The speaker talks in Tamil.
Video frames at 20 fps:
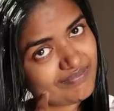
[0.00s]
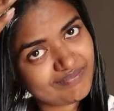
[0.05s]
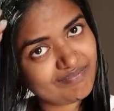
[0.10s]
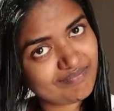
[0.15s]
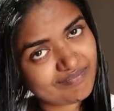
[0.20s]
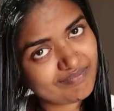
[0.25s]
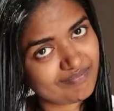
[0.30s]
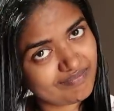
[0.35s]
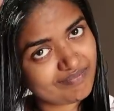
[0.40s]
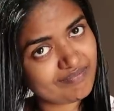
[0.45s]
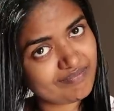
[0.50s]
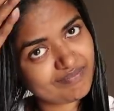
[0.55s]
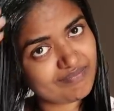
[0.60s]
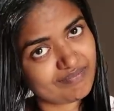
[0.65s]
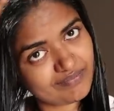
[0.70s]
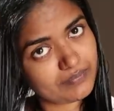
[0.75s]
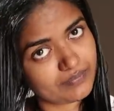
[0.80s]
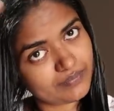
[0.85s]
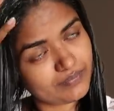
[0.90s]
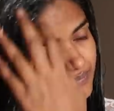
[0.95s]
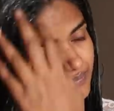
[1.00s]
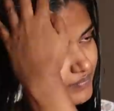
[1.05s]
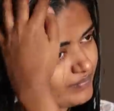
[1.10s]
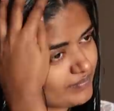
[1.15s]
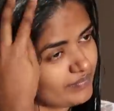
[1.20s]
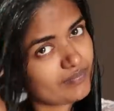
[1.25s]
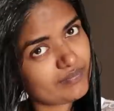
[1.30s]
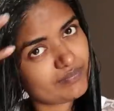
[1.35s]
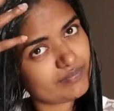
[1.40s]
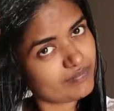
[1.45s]
ஸ்கேல்ப்லேருந்து டிப்
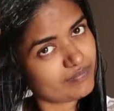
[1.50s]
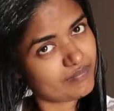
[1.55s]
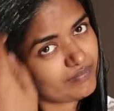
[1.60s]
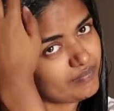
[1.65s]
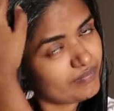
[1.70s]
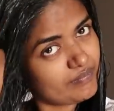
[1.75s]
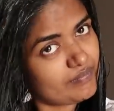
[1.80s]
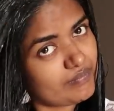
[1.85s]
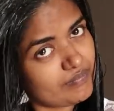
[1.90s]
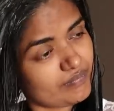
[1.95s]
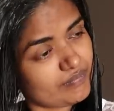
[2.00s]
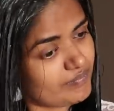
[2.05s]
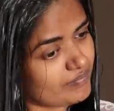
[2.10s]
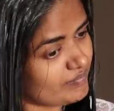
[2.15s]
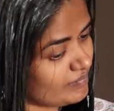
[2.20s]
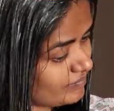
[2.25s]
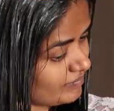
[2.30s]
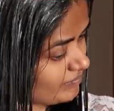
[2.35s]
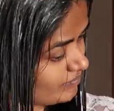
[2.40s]
வரைக்கும் மசாஜ் பண்ணுங்கள்